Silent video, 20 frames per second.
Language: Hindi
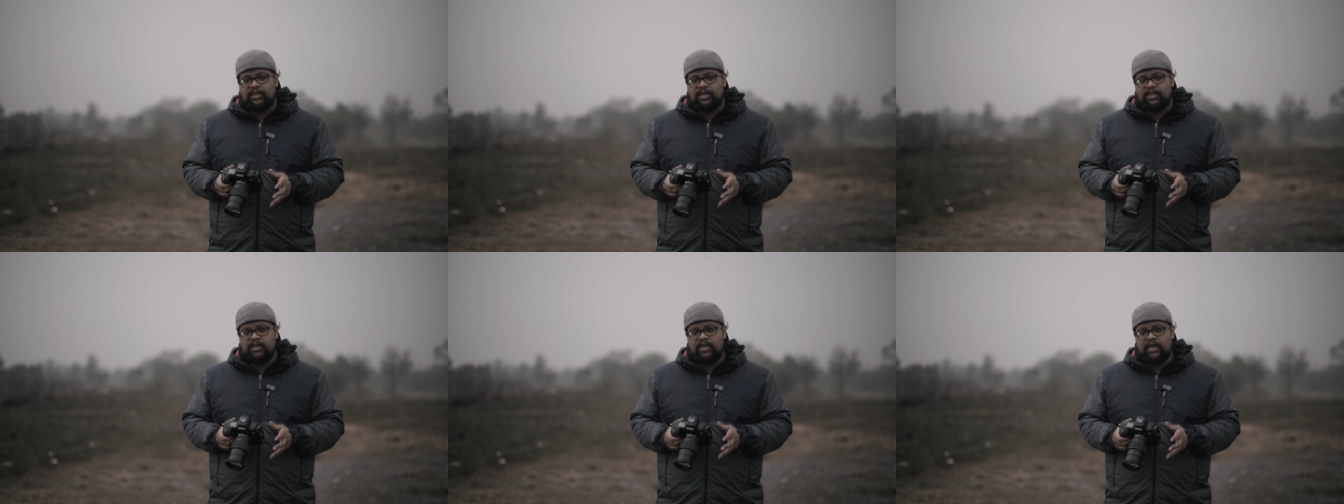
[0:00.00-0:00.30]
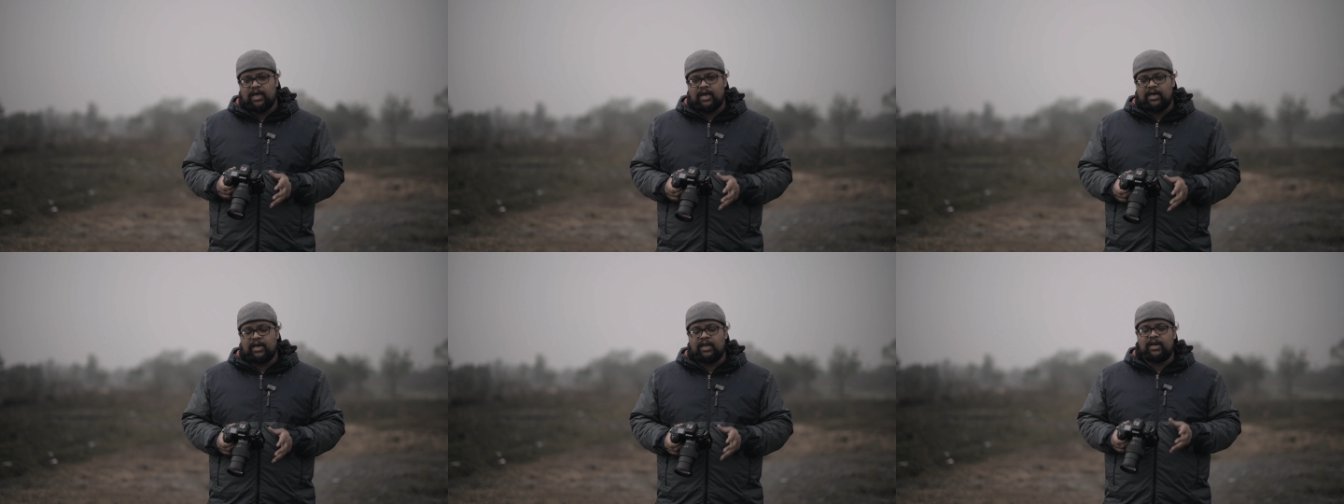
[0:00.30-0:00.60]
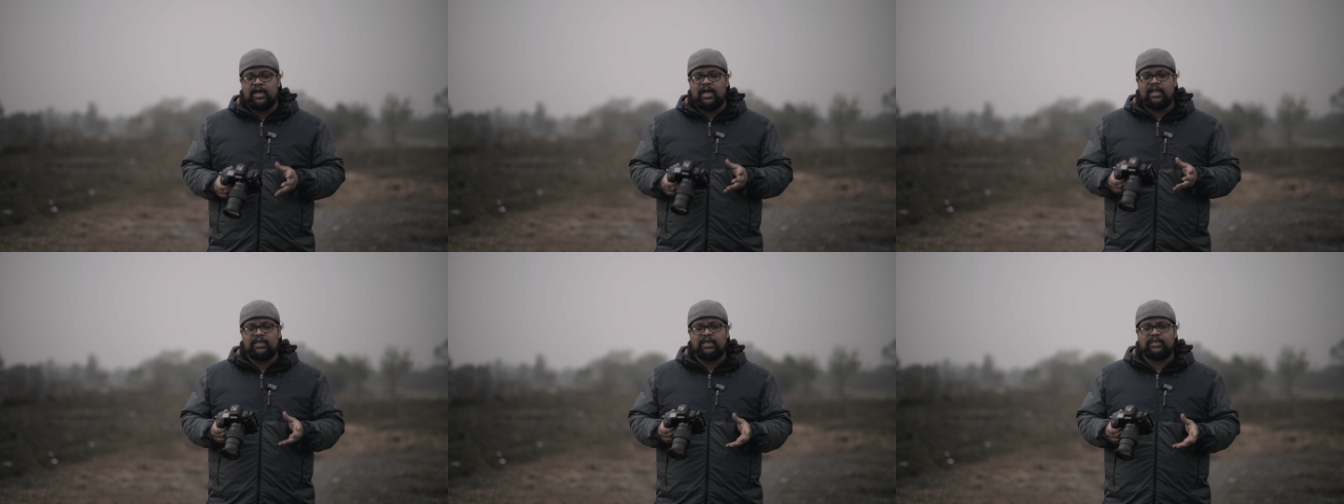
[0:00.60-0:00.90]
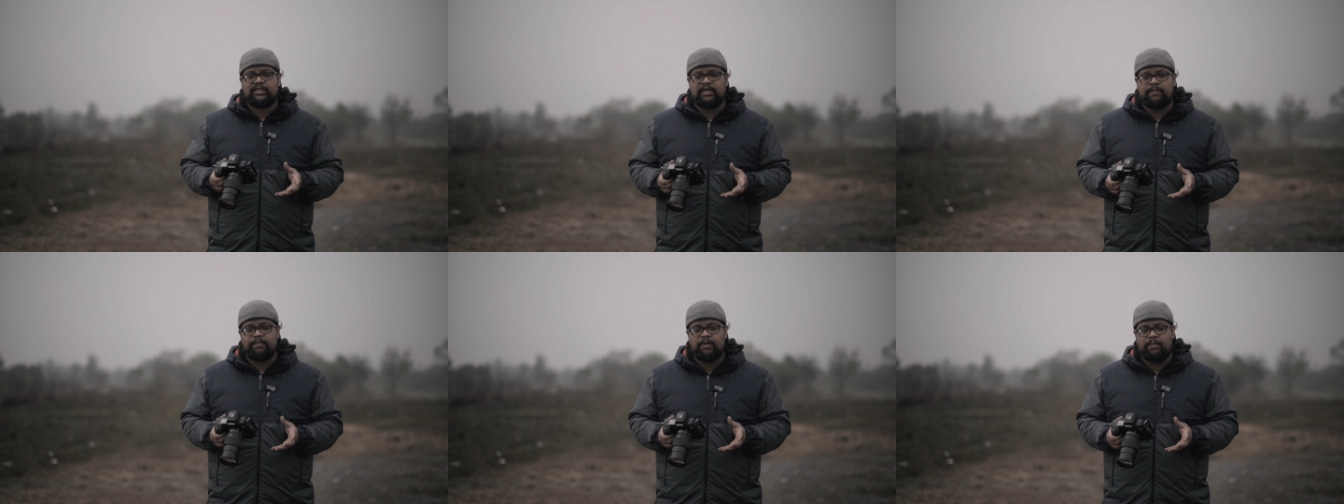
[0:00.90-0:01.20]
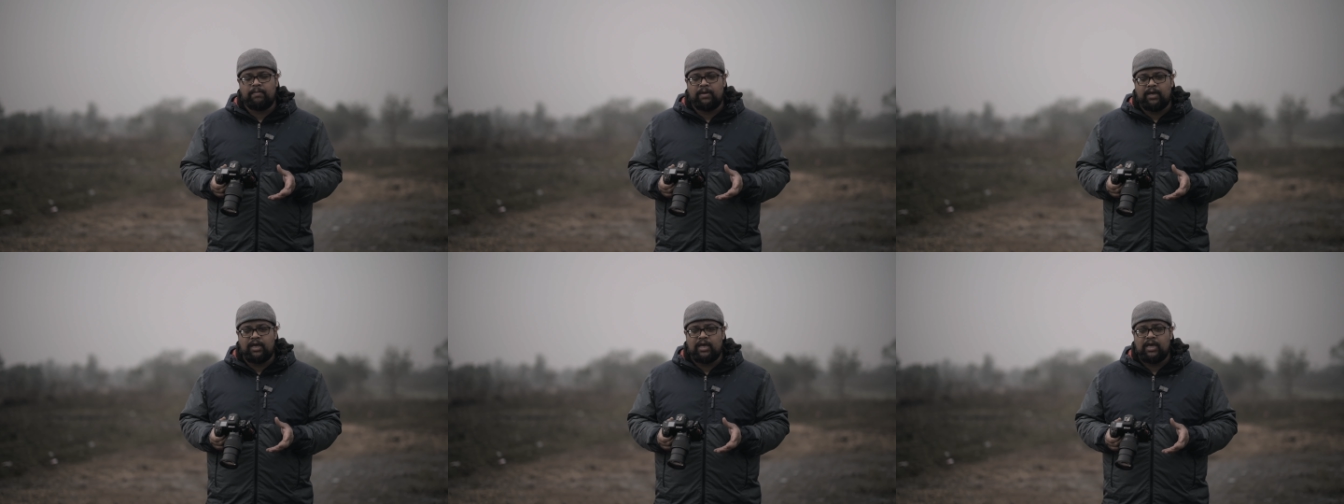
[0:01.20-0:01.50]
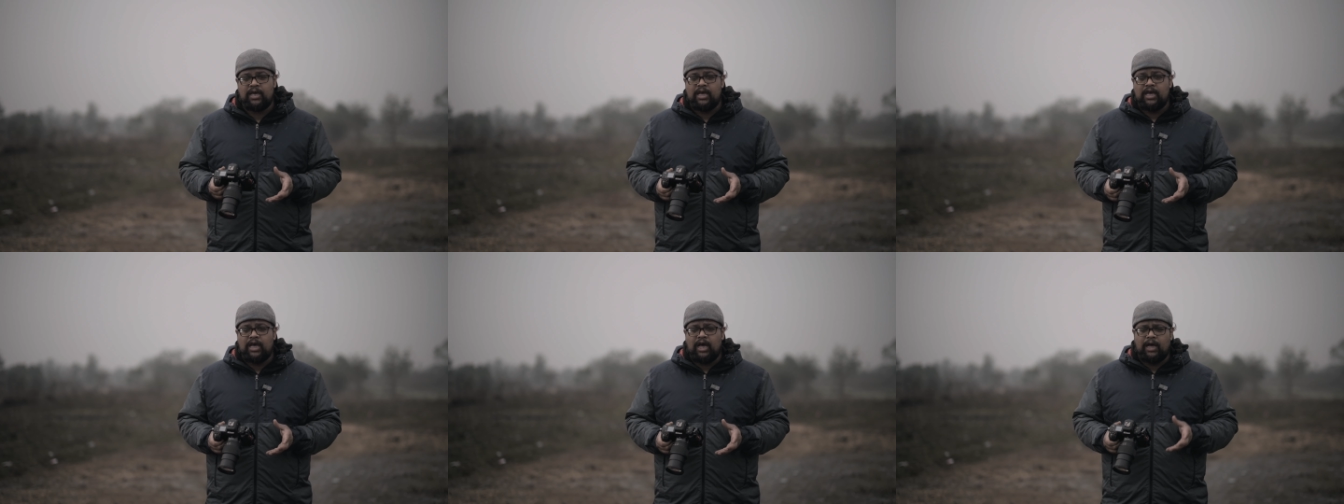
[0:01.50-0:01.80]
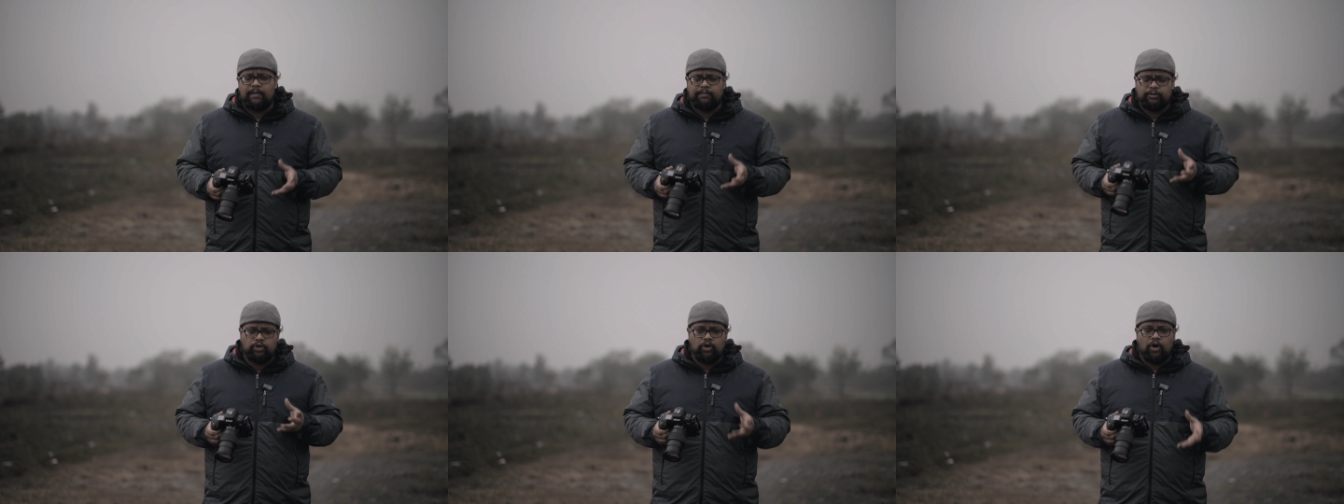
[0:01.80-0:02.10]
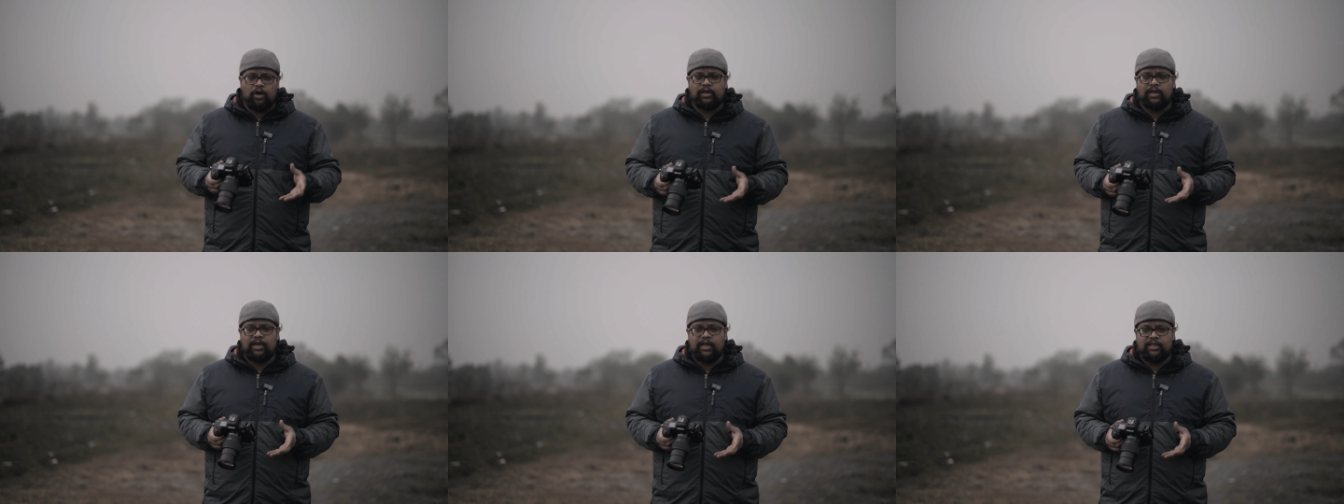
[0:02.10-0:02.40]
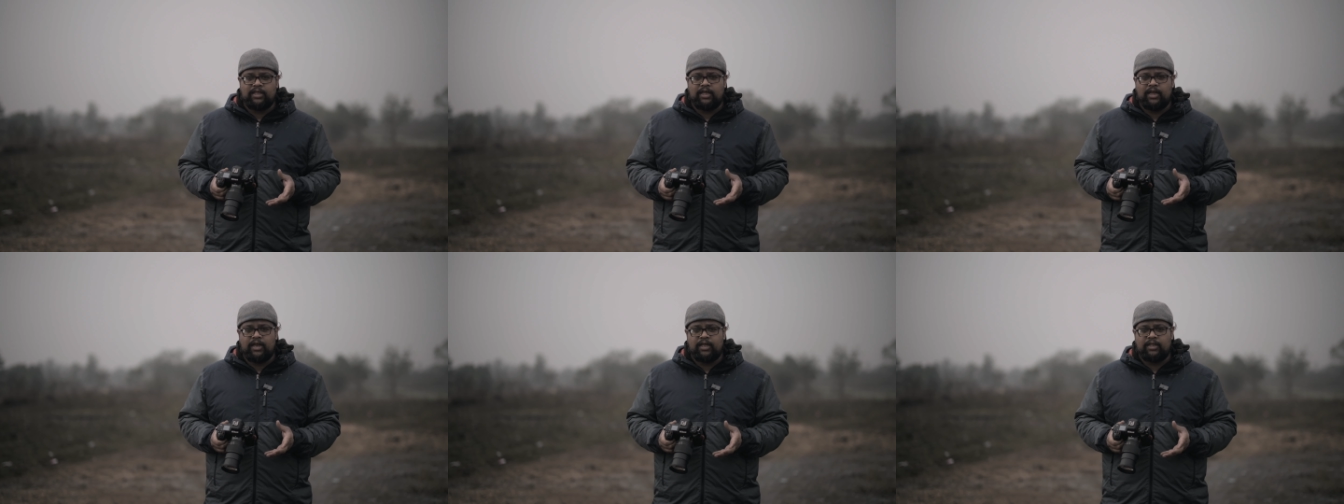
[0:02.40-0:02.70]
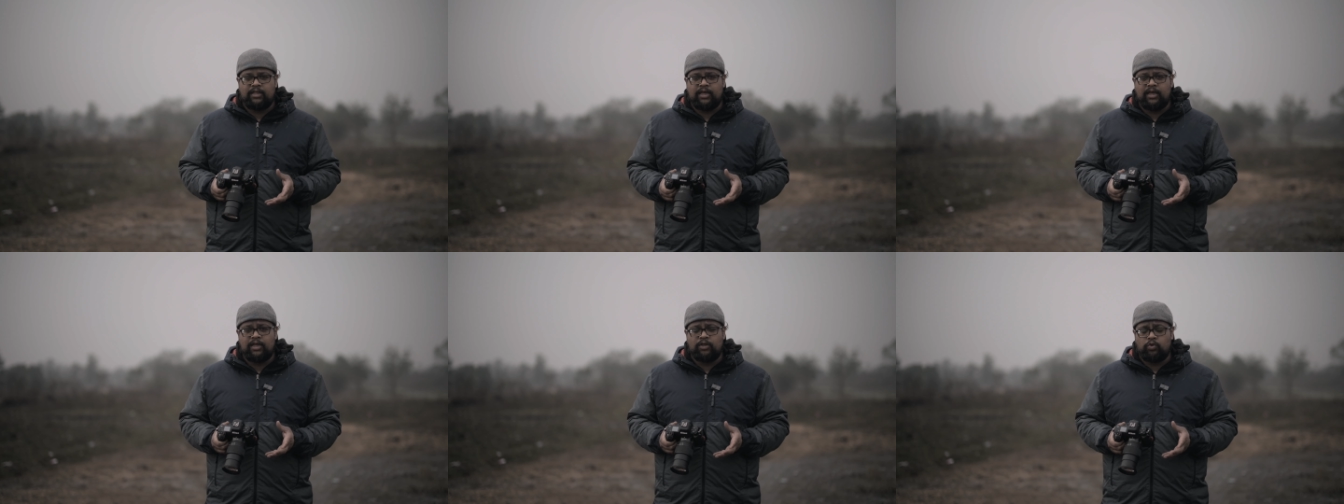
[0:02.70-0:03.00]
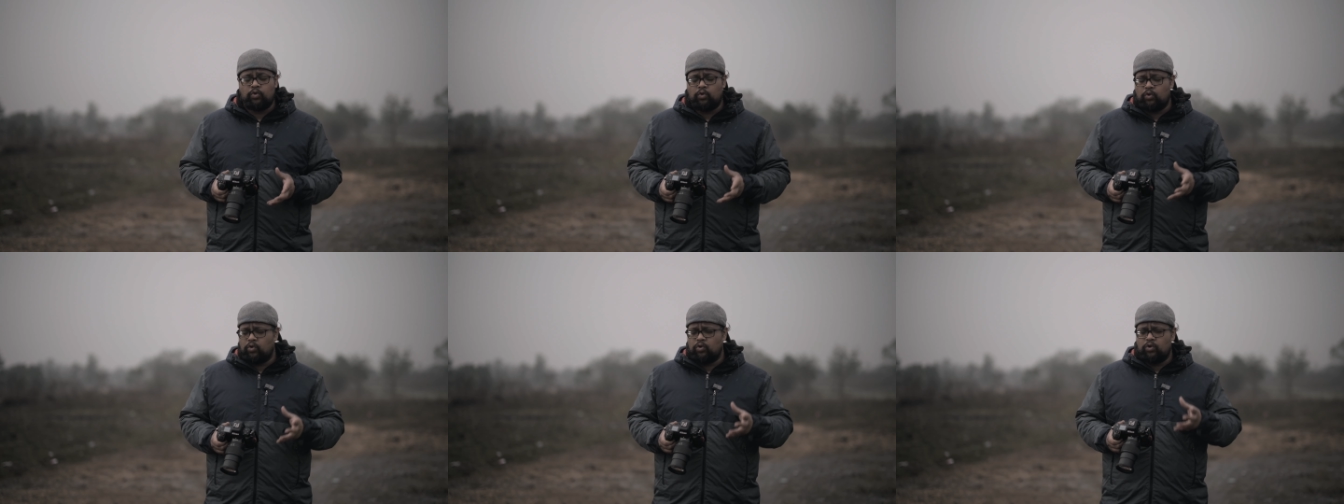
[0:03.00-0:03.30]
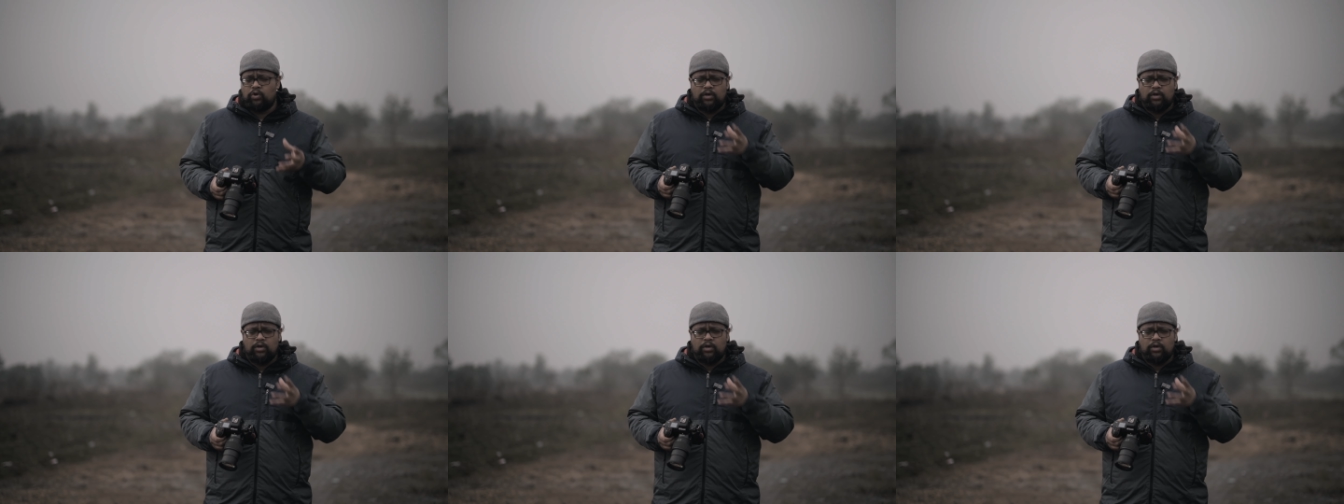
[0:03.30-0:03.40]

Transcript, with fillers: दे दिया है अगर रात के समय में हम शॉट लेते रहते हैं तो